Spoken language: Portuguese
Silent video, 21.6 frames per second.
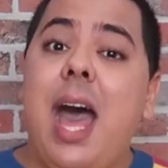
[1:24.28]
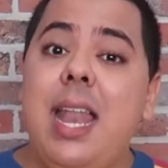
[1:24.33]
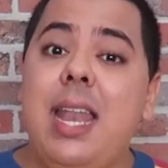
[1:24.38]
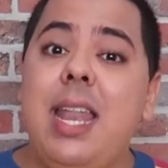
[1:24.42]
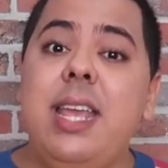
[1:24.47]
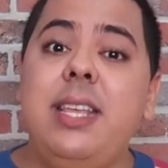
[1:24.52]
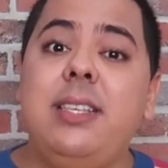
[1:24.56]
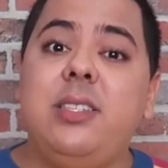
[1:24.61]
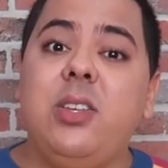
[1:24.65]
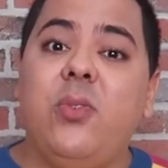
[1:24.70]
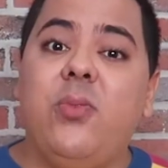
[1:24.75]

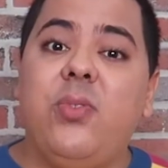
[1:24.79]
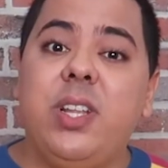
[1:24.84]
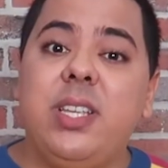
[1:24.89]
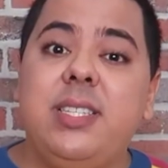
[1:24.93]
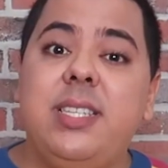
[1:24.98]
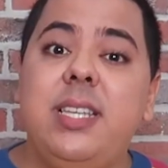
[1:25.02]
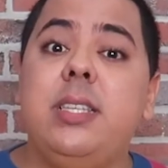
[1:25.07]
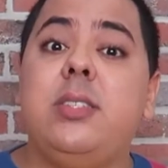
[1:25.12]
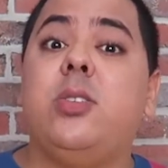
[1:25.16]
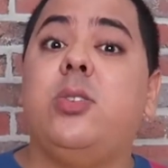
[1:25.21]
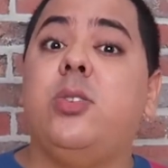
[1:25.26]
Além de São
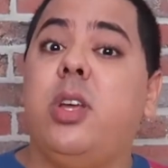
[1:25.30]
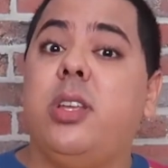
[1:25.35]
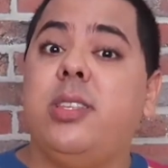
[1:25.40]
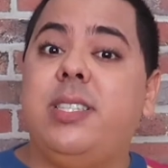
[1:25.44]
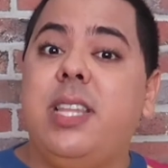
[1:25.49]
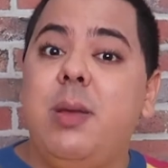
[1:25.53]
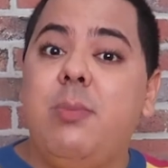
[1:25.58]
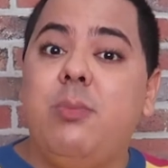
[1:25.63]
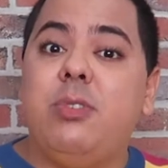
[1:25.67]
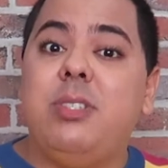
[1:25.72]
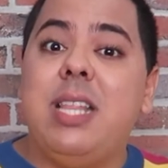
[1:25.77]
Francisco, nós
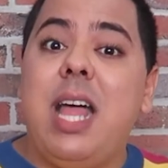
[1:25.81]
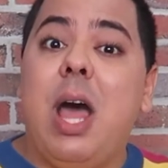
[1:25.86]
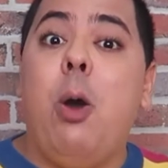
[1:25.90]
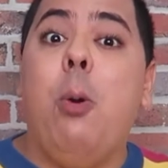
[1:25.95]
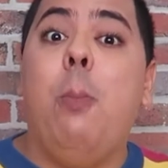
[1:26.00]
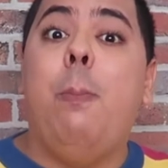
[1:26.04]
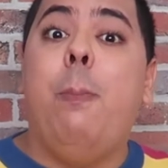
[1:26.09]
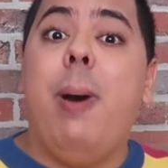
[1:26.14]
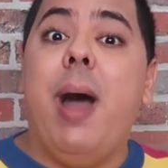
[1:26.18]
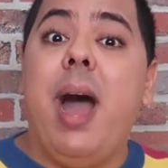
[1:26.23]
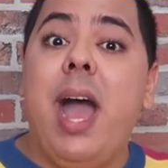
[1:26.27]
temos lá
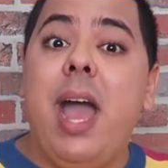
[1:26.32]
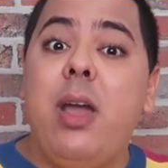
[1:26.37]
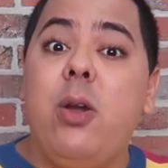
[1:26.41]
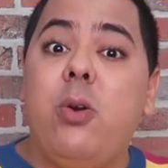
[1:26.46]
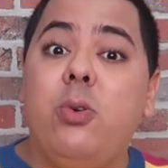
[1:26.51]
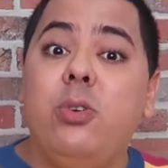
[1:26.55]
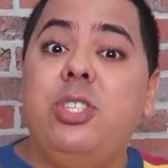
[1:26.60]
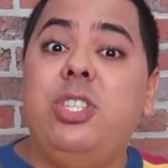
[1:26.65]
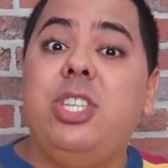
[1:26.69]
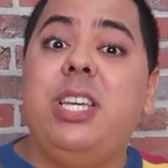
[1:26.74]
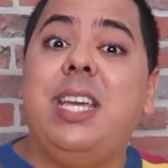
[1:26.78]
o
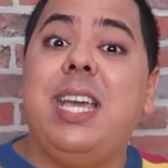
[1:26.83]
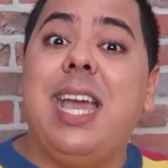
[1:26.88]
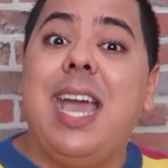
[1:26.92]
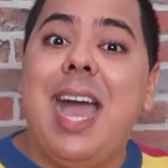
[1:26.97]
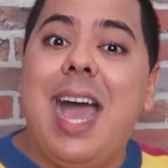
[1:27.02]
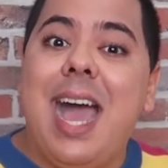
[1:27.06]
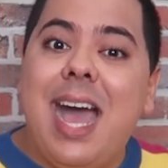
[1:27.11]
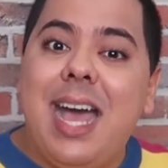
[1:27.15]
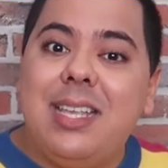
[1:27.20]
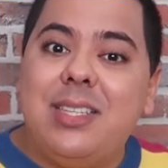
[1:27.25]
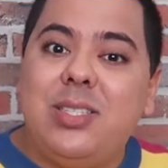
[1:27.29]
bairro de
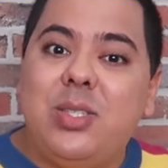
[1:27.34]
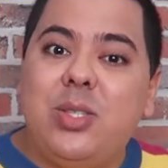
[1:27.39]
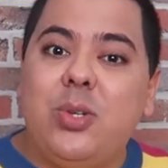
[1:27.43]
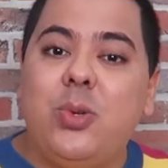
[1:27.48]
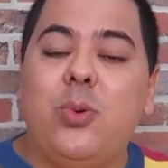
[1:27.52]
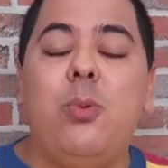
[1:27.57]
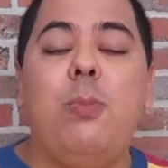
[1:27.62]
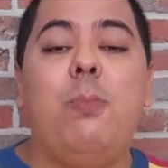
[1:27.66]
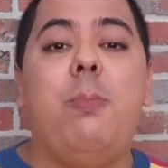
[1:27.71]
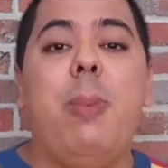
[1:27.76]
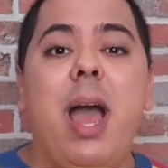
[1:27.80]

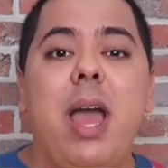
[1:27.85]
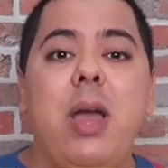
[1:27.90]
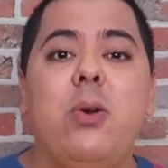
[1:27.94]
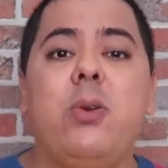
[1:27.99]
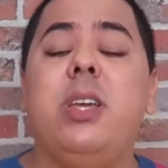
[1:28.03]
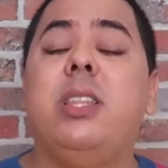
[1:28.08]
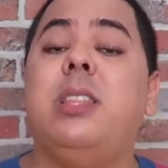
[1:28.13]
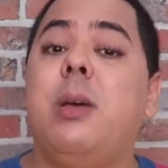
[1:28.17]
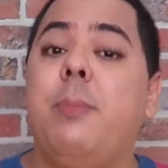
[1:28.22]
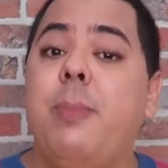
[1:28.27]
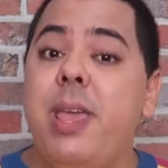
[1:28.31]
Castro, um
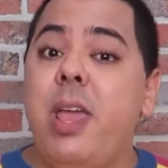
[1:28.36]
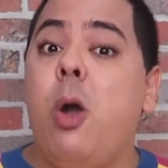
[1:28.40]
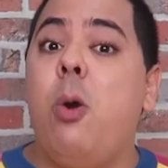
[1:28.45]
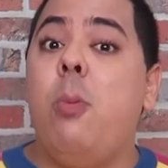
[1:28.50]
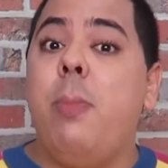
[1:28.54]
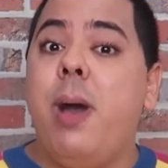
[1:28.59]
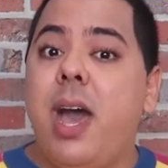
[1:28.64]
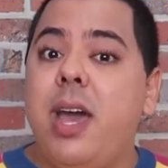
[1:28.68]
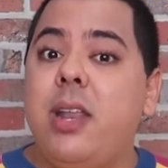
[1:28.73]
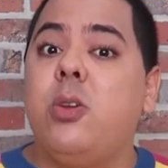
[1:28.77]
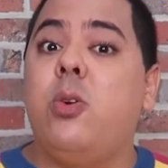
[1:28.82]
bairro que também é
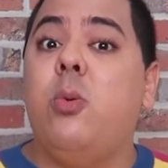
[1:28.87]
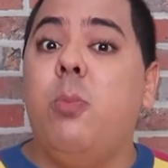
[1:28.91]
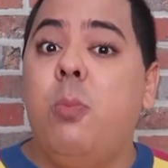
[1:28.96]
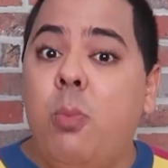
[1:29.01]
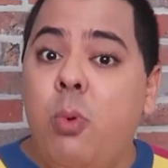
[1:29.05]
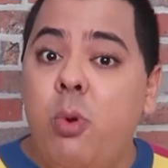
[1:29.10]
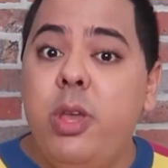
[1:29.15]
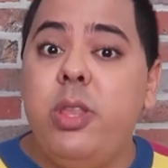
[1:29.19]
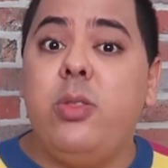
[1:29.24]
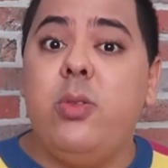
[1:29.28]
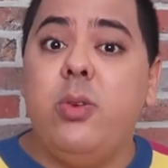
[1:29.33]
um marco
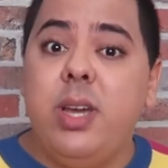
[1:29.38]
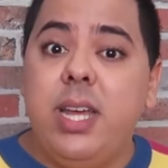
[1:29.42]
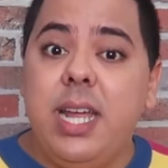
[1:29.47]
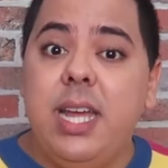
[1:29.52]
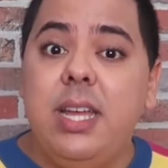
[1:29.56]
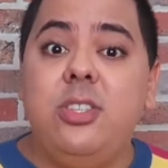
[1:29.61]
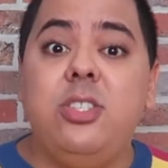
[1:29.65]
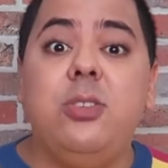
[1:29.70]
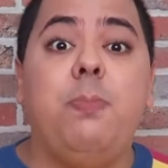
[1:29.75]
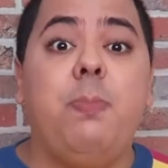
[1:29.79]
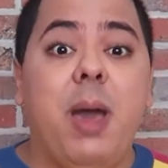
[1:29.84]
muito
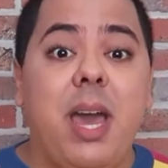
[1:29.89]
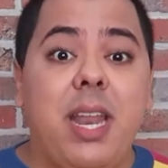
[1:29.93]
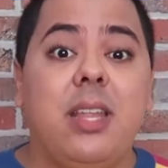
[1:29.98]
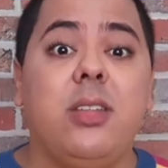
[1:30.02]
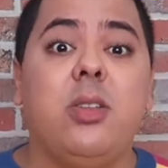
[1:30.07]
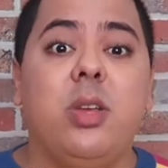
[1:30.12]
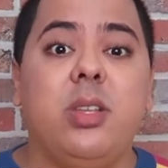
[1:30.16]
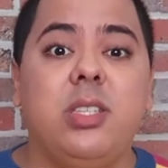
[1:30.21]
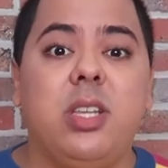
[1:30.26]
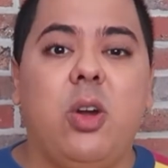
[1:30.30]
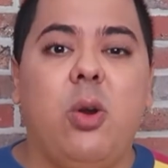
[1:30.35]
grande para
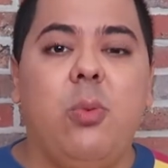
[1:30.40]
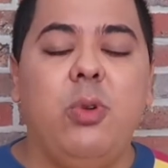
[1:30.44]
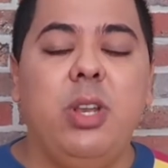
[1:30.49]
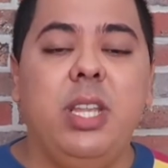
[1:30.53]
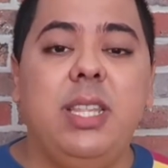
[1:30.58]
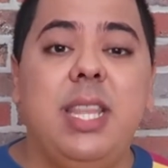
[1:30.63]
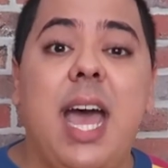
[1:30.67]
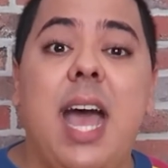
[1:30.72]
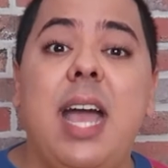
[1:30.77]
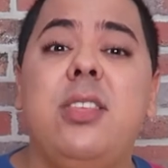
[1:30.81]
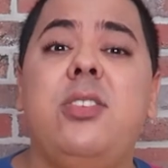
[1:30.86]
a nossa
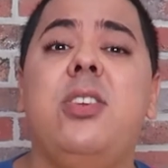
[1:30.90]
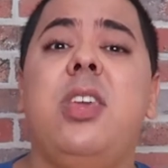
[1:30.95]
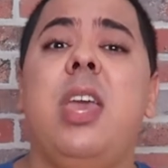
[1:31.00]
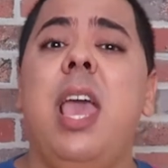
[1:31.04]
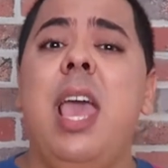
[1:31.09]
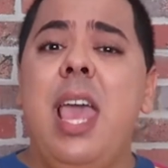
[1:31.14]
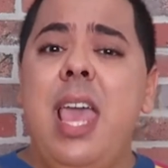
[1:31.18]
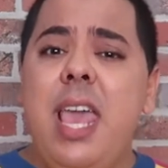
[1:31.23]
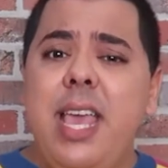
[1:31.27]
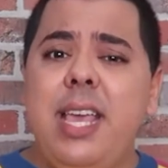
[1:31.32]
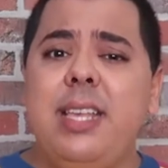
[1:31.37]
comunidade.
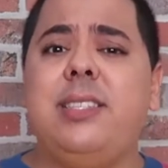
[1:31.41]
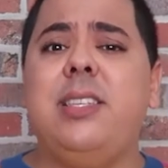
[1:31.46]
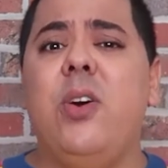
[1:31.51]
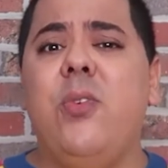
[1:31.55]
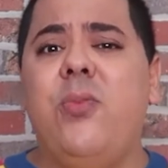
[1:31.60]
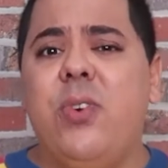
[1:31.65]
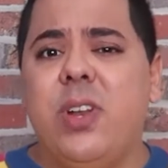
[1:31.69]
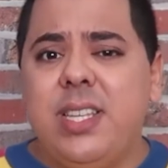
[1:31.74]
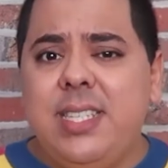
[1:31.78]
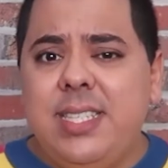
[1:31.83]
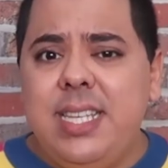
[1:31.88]
E
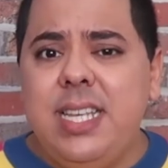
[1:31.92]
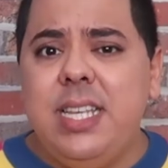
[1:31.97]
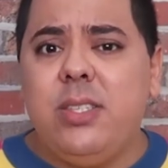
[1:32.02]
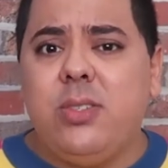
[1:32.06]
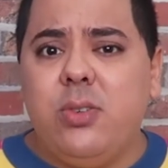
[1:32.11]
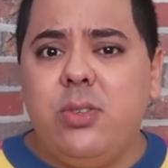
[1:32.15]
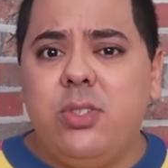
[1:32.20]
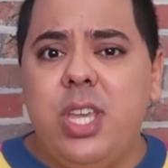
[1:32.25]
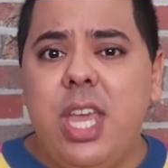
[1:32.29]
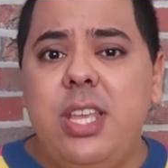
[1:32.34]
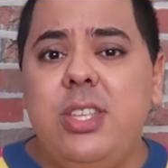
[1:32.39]
São
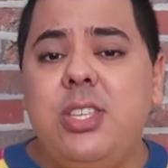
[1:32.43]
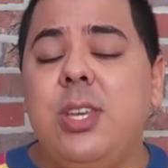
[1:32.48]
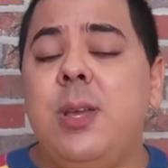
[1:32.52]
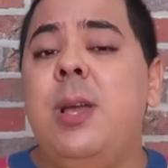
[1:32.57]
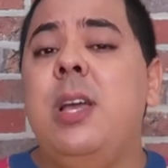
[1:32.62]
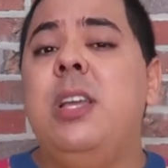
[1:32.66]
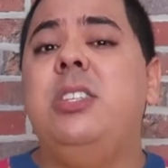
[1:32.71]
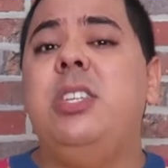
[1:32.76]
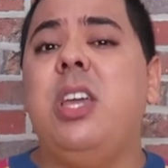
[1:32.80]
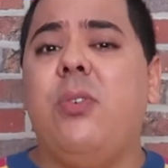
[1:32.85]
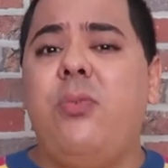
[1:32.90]
Francisco,
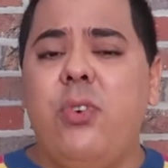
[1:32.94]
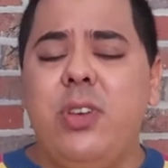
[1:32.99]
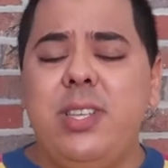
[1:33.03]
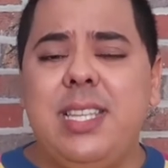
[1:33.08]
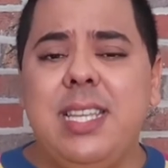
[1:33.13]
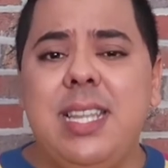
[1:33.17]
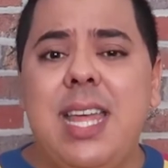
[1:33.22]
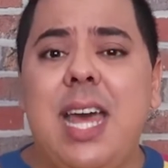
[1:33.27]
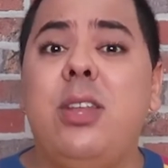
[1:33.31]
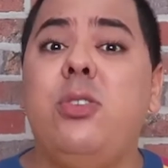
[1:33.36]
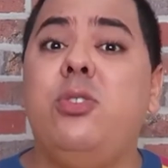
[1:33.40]
gente, já foi
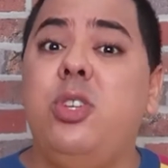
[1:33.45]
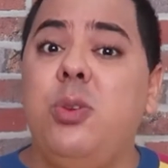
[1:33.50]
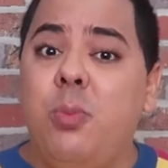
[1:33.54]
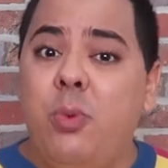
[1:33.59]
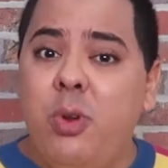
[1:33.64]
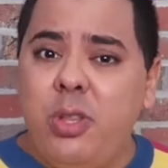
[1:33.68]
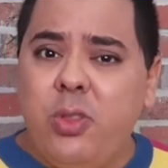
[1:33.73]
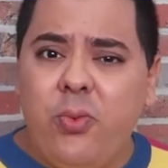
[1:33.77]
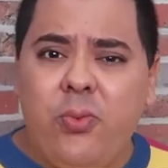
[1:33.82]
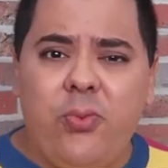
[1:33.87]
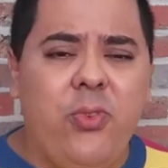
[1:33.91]
cenário de
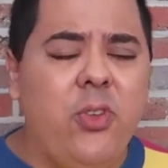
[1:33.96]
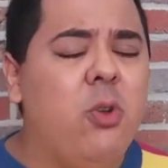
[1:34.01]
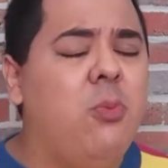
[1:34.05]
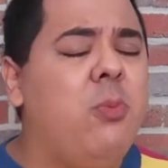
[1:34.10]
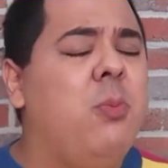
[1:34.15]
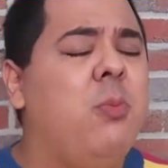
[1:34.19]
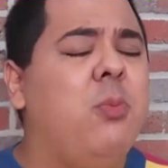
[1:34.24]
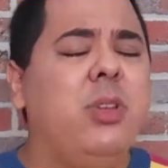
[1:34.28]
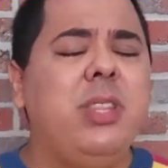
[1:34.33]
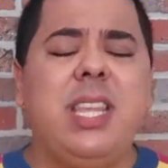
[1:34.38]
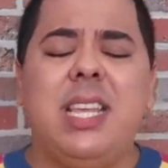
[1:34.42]
muito
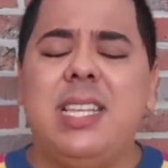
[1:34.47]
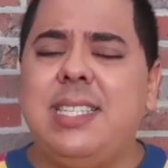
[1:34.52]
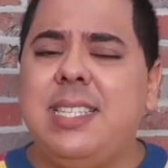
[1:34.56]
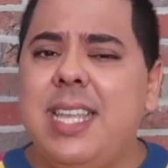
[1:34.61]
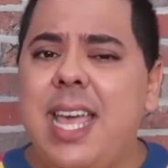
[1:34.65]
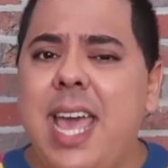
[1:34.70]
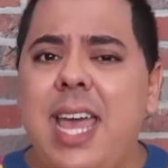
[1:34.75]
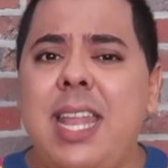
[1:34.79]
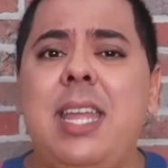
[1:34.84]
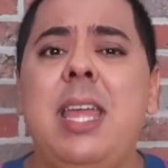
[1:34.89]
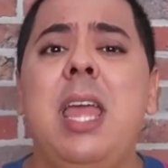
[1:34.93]
filme, muita
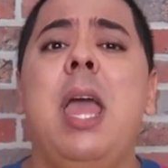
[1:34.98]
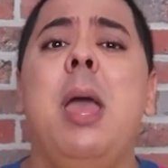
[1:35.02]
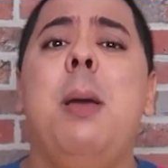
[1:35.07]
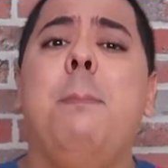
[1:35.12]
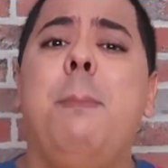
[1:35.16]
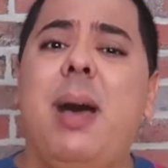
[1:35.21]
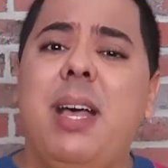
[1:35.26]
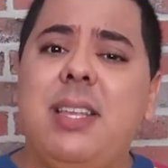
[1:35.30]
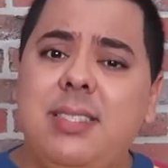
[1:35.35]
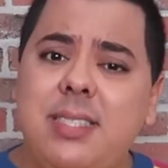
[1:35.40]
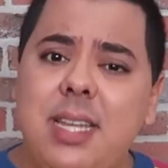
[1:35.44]
série,
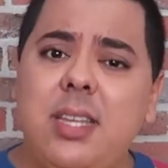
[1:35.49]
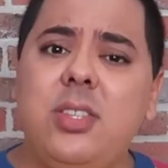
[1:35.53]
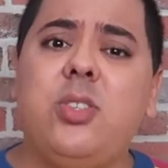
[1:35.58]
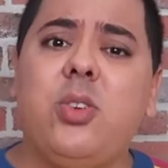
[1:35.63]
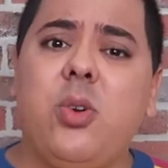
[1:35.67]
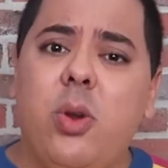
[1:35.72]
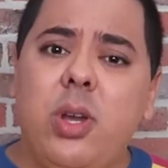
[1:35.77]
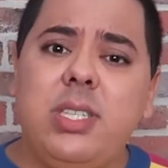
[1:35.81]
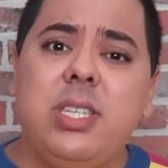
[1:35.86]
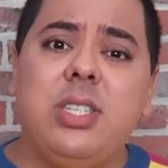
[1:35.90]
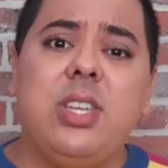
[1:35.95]

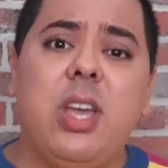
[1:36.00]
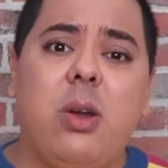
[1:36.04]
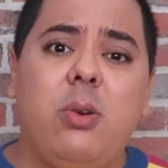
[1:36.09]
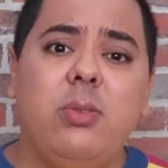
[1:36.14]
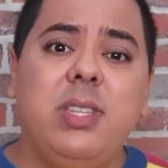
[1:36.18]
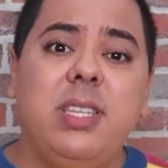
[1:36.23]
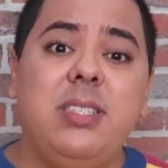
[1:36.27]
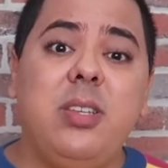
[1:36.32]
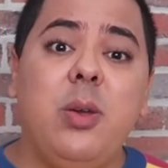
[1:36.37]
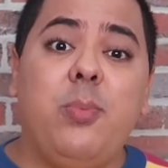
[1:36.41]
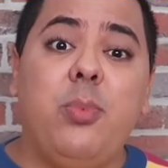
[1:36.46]
bastante coisa já
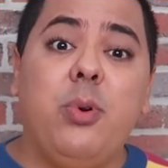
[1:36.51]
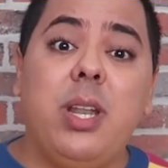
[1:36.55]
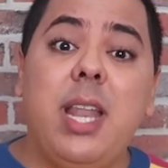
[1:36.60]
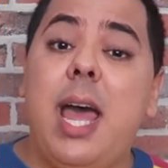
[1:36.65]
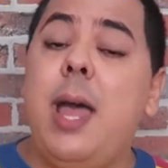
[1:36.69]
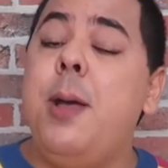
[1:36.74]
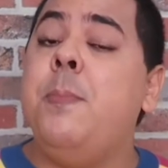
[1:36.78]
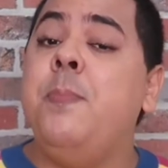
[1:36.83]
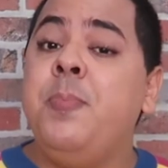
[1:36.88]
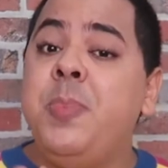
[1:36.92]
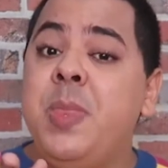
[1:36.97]
aconteceu por
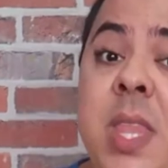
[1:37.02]
lá,